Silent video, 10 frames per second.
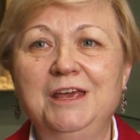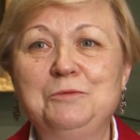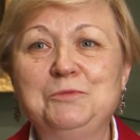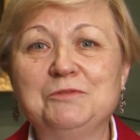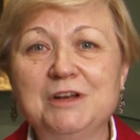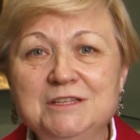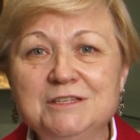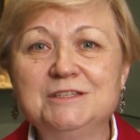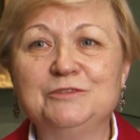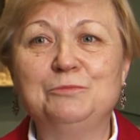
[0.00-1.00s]
и
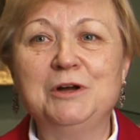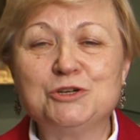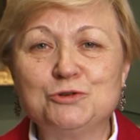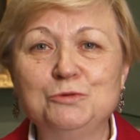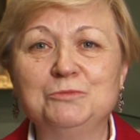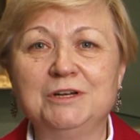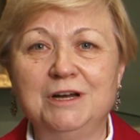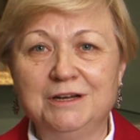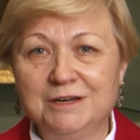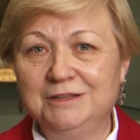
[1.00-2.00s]
превратился в большой
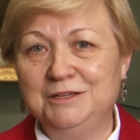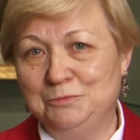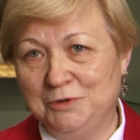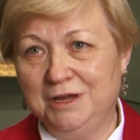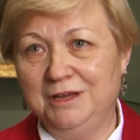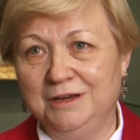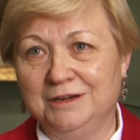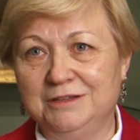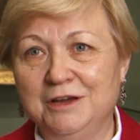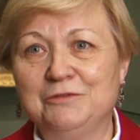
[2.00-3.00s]
многогранный
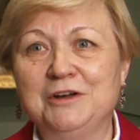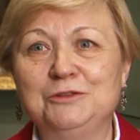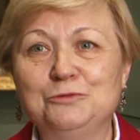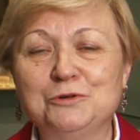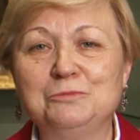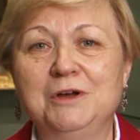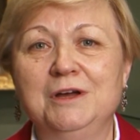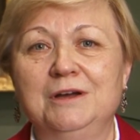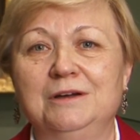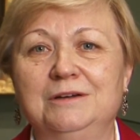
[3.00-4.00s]
проект, в котором,
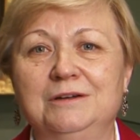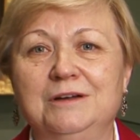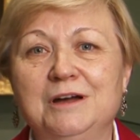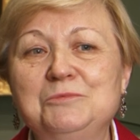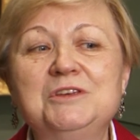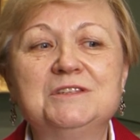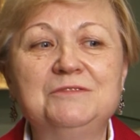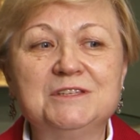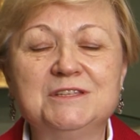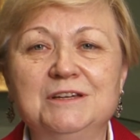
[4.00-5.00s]
э, как мне
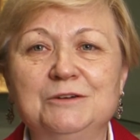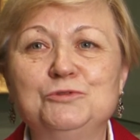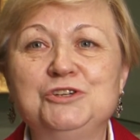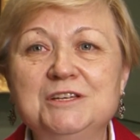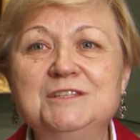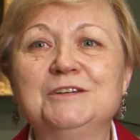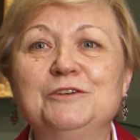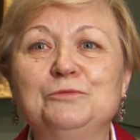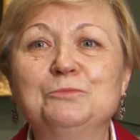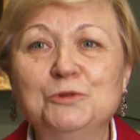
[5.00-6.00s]
известно,
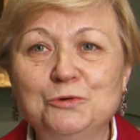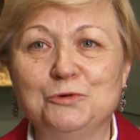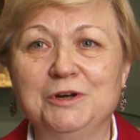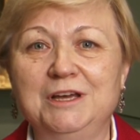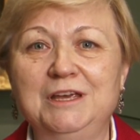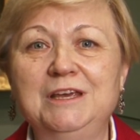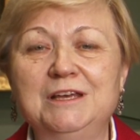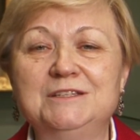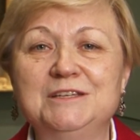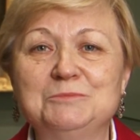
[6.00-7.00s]
участников много.
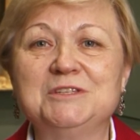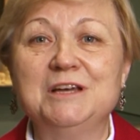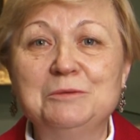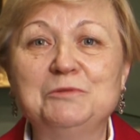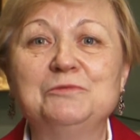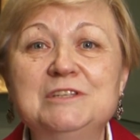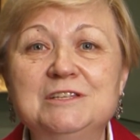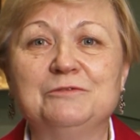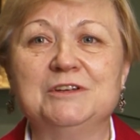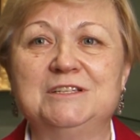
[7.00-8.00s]
И тем самым
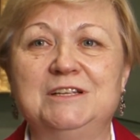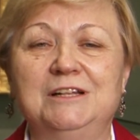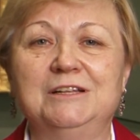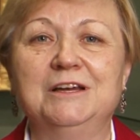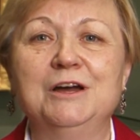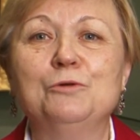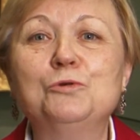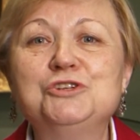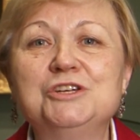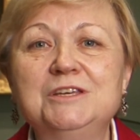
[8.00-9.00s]
выставка стала
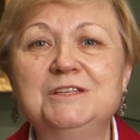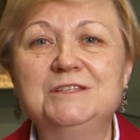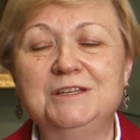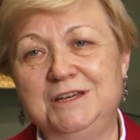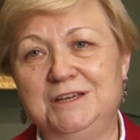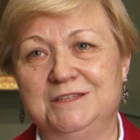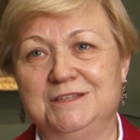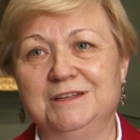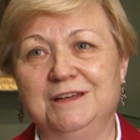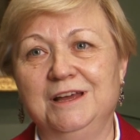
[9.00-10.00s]
очень
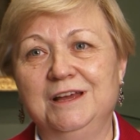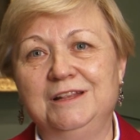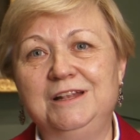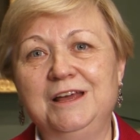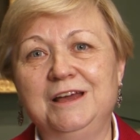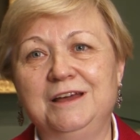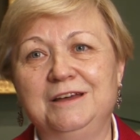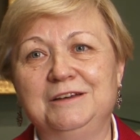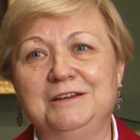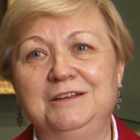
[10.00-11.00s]
интересна
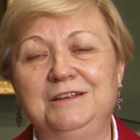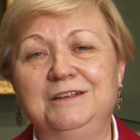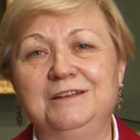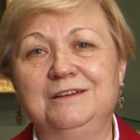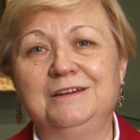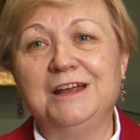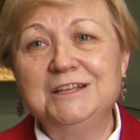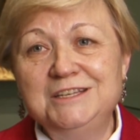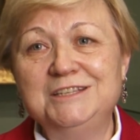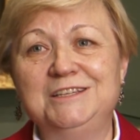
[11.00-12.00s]
для
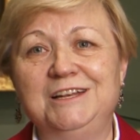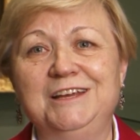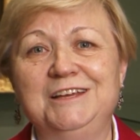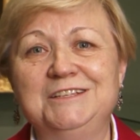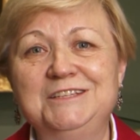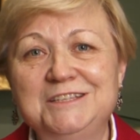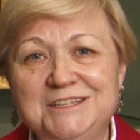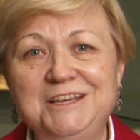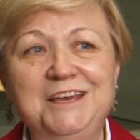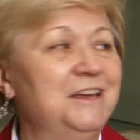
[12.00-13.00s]
родителей,
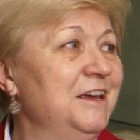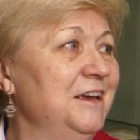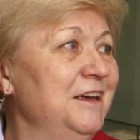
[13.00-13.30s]
детей –